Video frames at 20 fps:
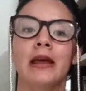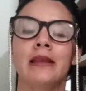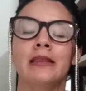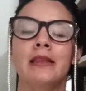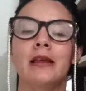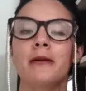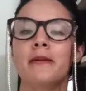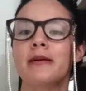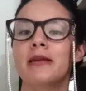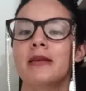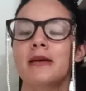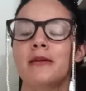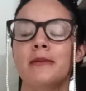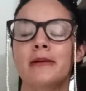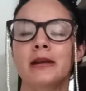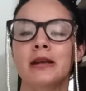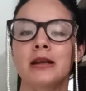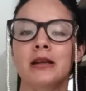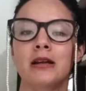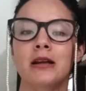debe de
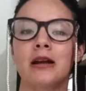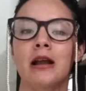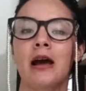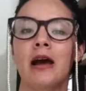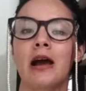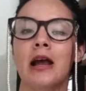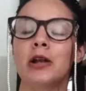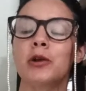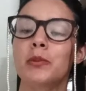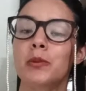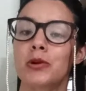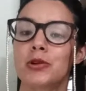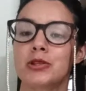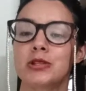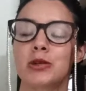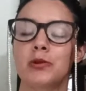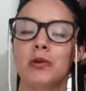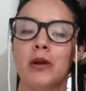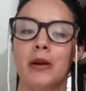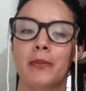venir la, el número de
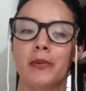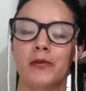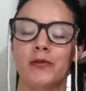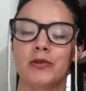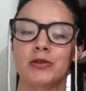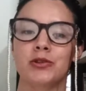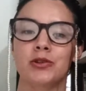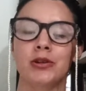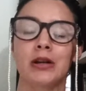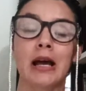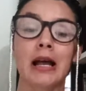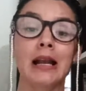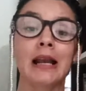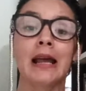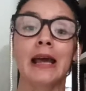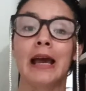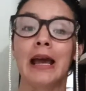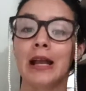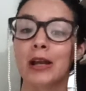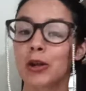cédula profesional,
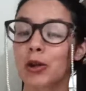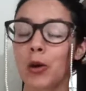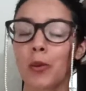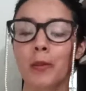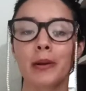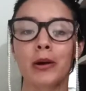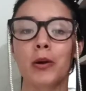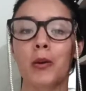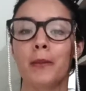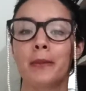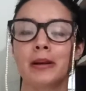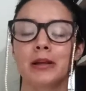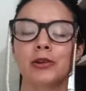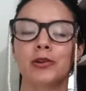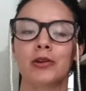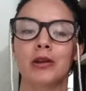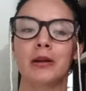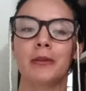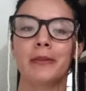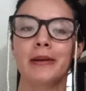el nombre completo
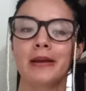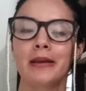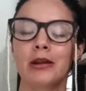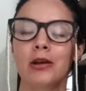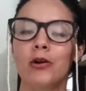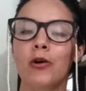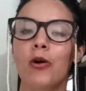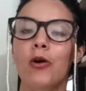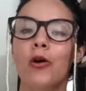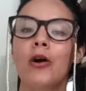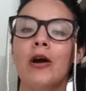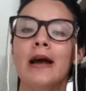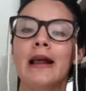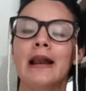del médico,